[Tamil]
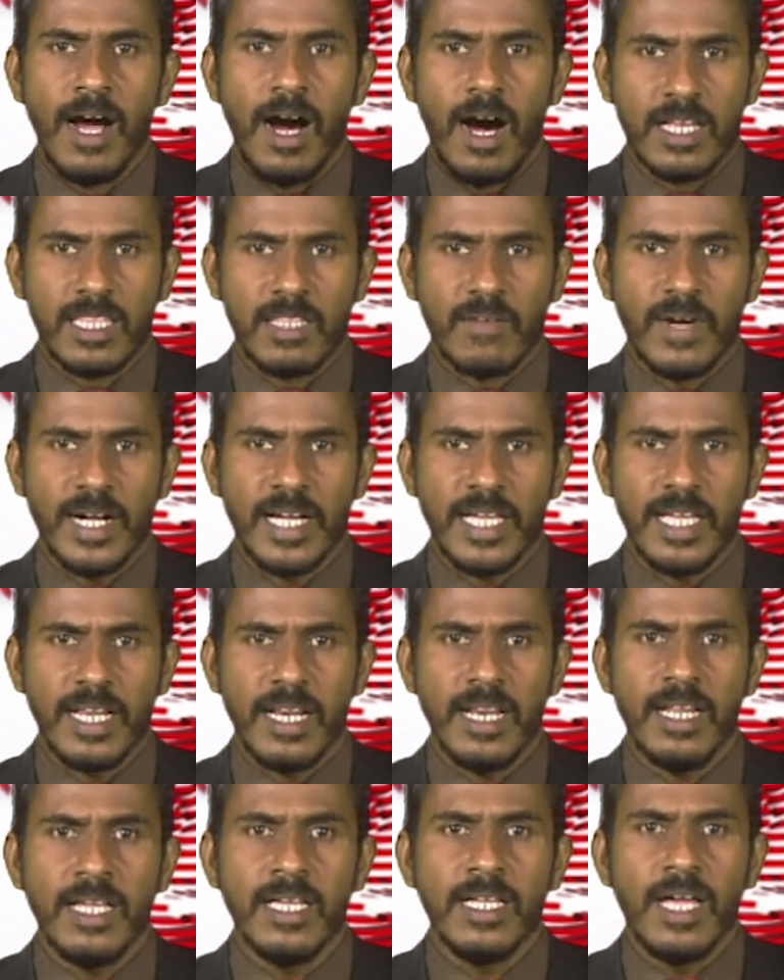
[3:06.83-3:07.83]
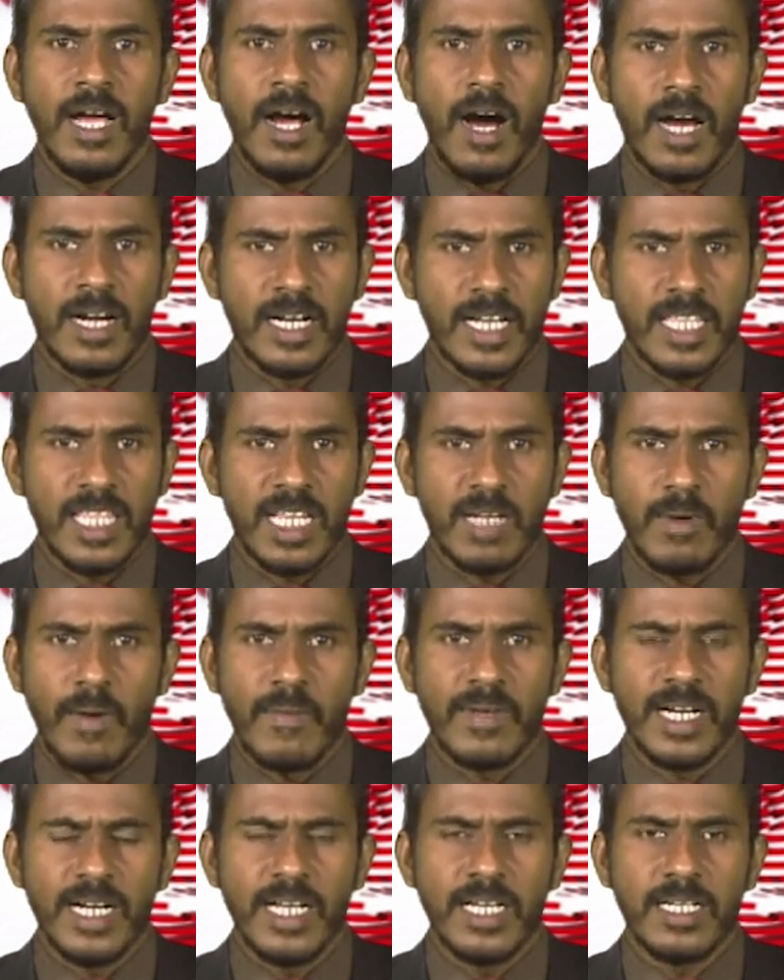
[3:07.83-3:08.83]
அந்த வகையில் அன்றைய தினம்
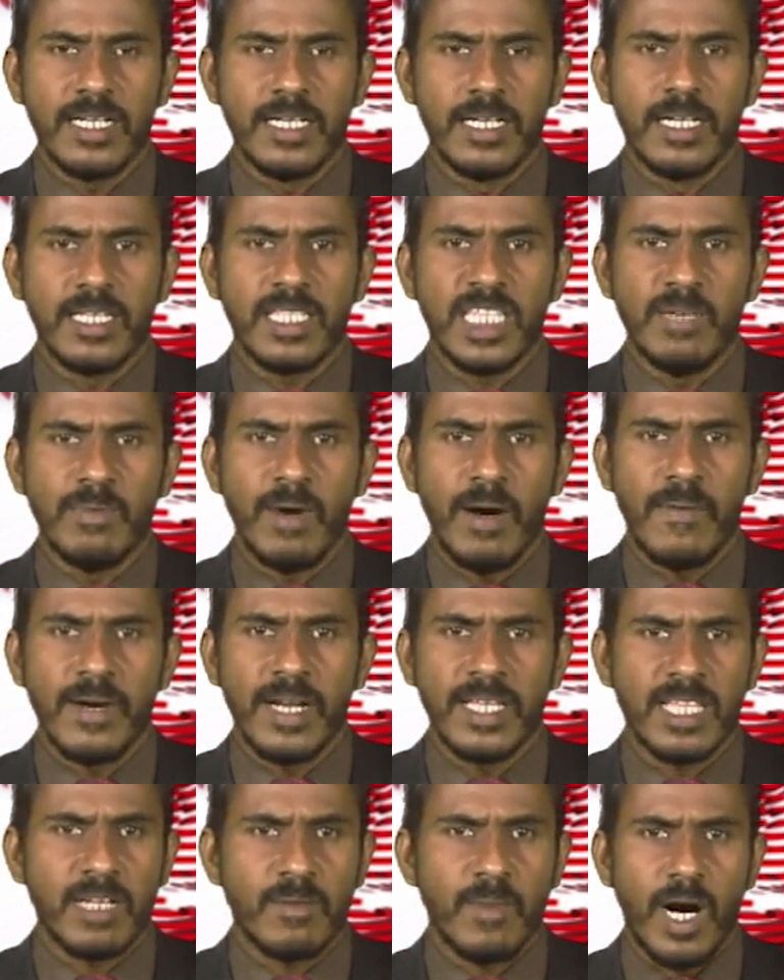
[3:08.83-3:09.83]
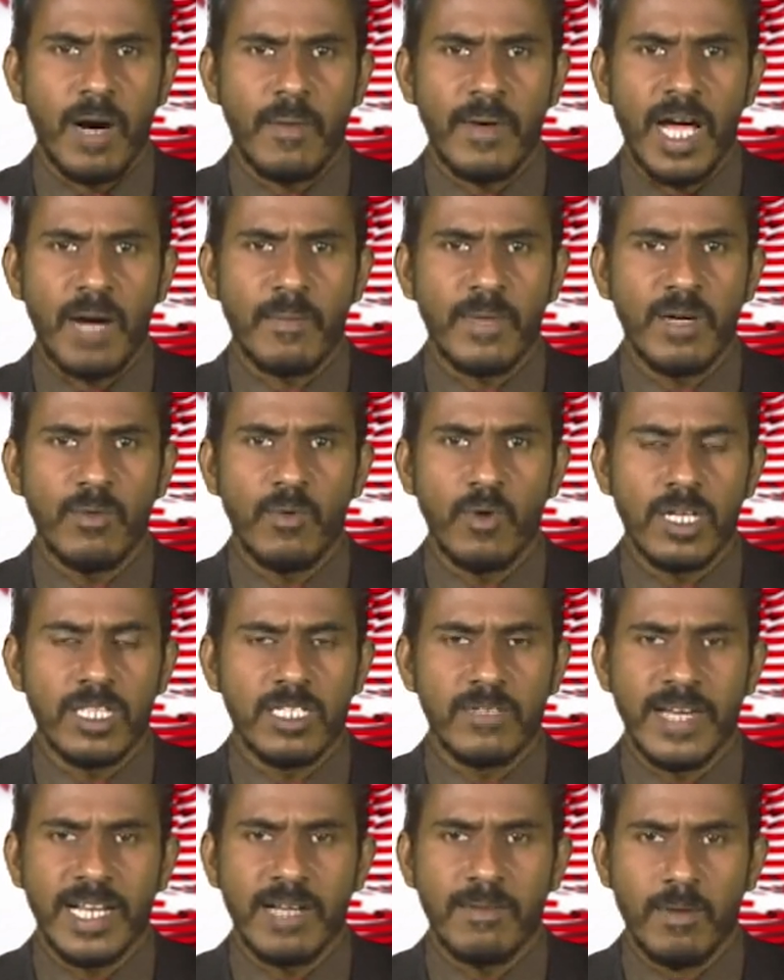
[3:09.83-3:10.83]
அவர்களுக்கு தீபாவளி தினமாகவே அமையவுள்ளது
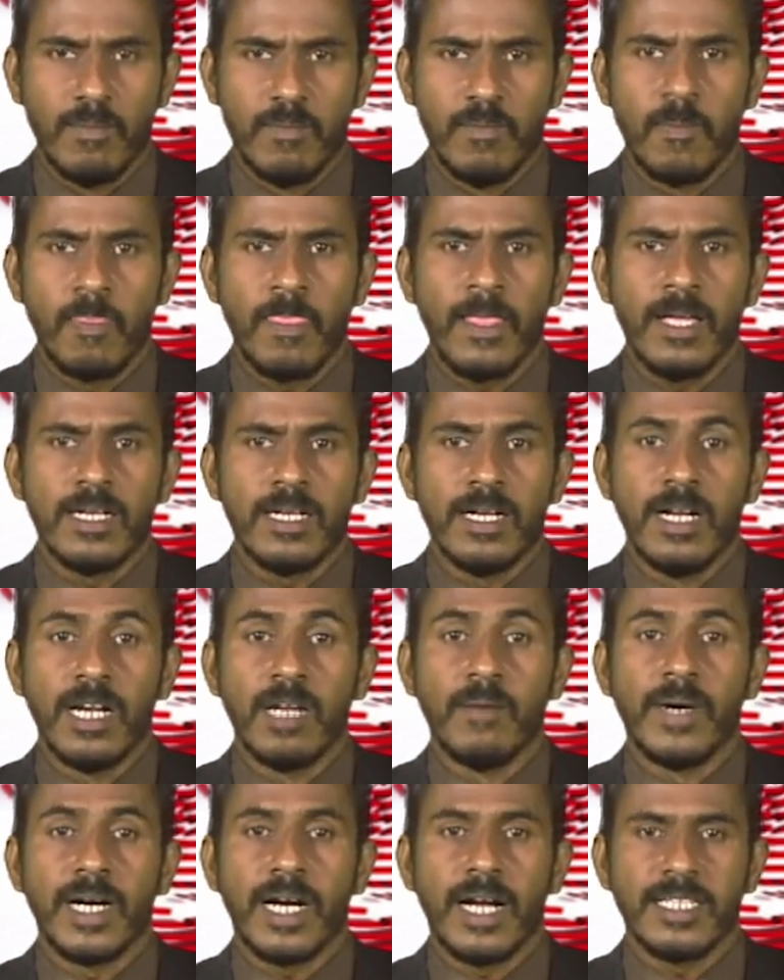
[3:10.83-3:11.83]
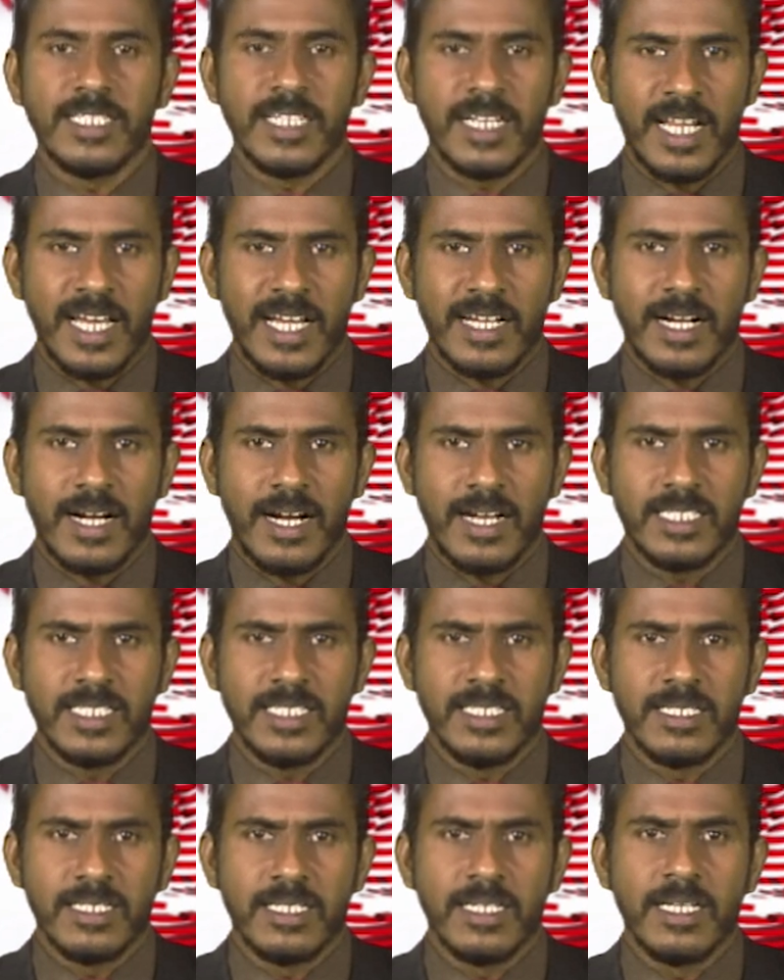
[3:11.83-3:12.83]
எனவும் ஈழ மக்கள் ஜனநாயக
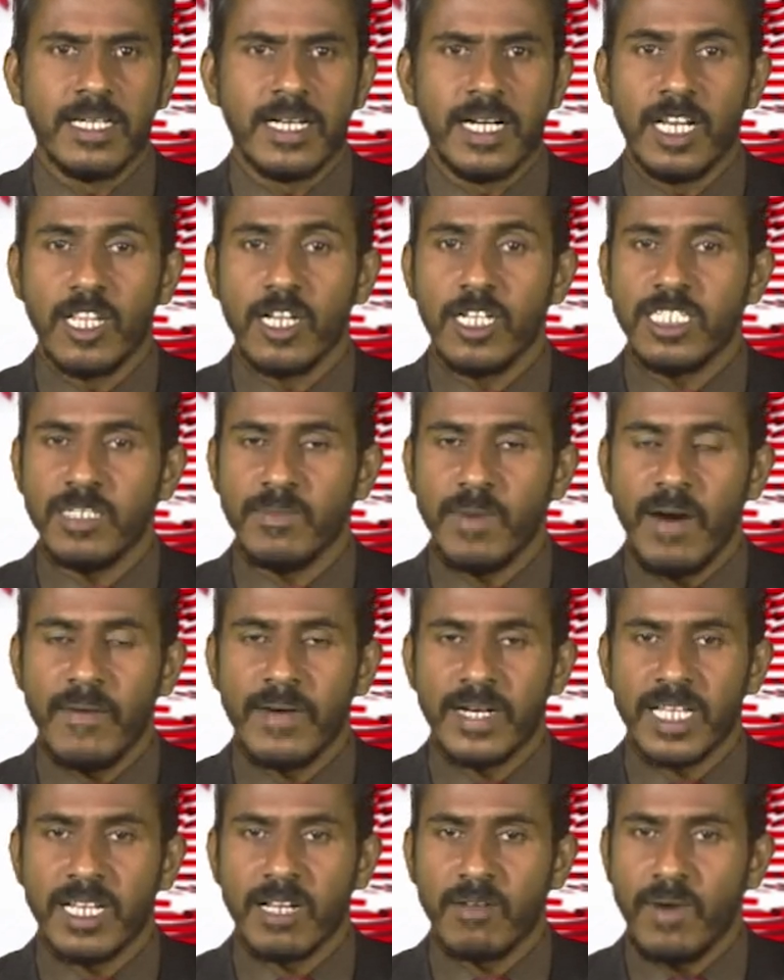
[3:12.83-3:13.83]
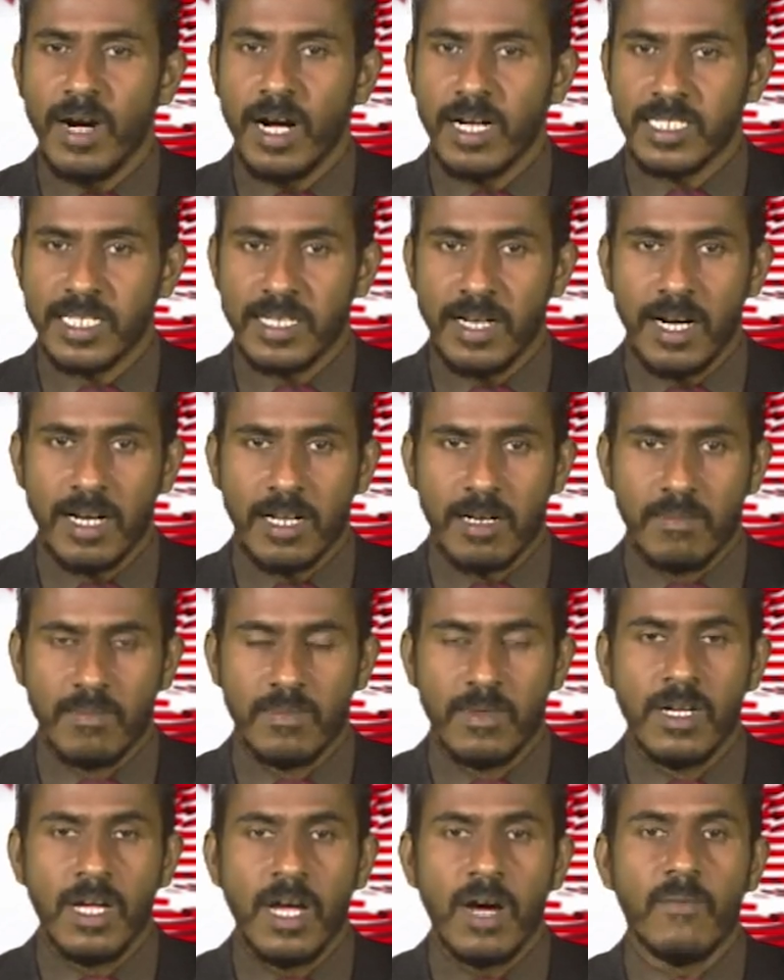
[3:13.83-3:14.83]
கட்சியின் கிளிநொச்சி மாவட்ட நிர்வாக செயலாளரும்
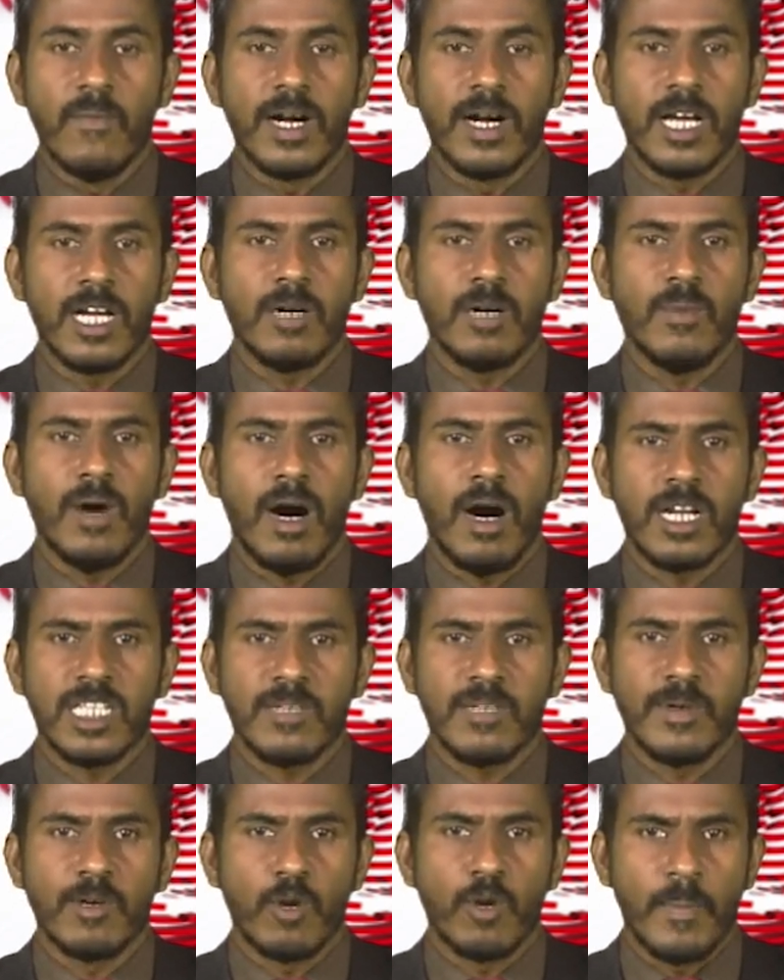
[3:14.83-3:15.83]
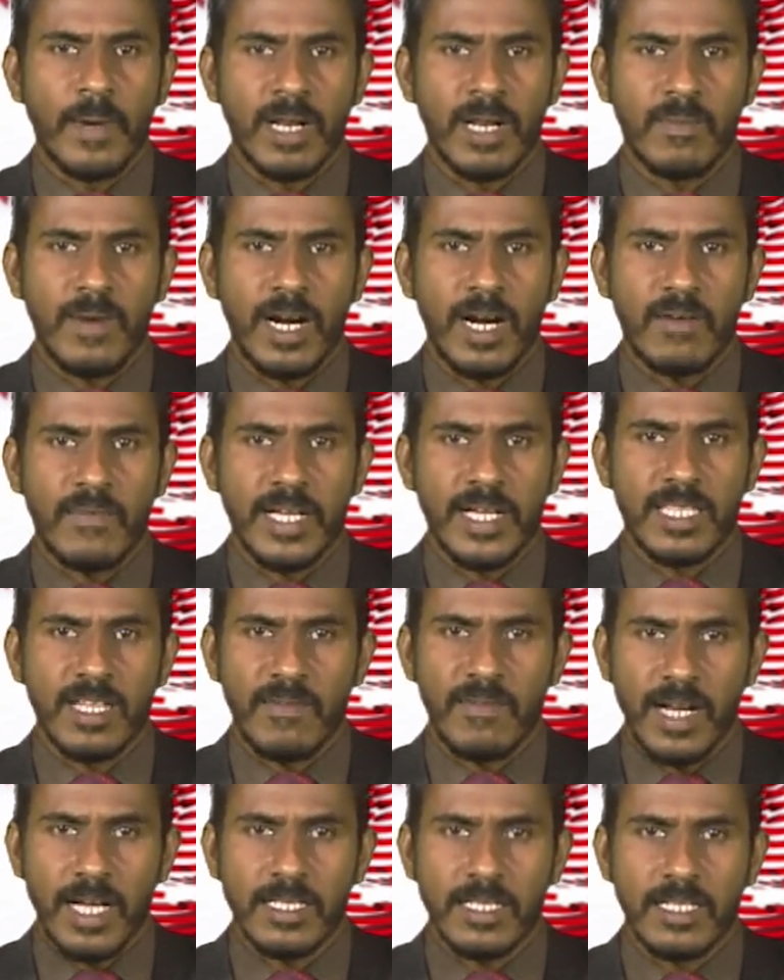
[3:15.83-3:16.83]
வடக்கு மாநசபை உறுப்பினருமான வை
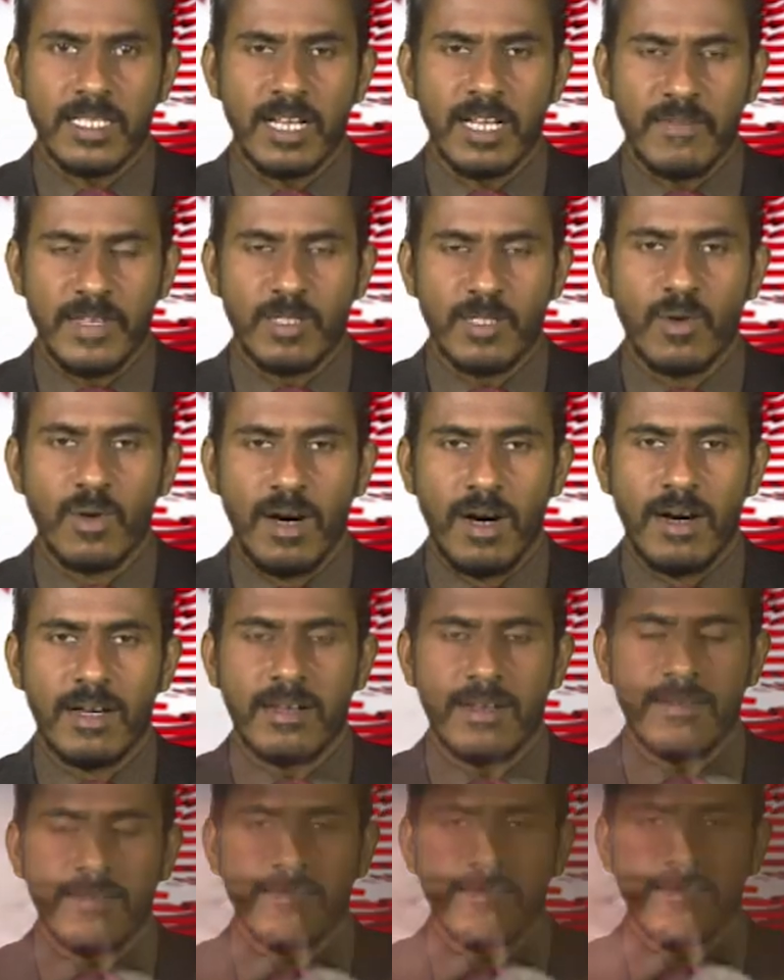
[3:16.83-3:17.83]
தவநாதன் தெரிவித்துள்ளார்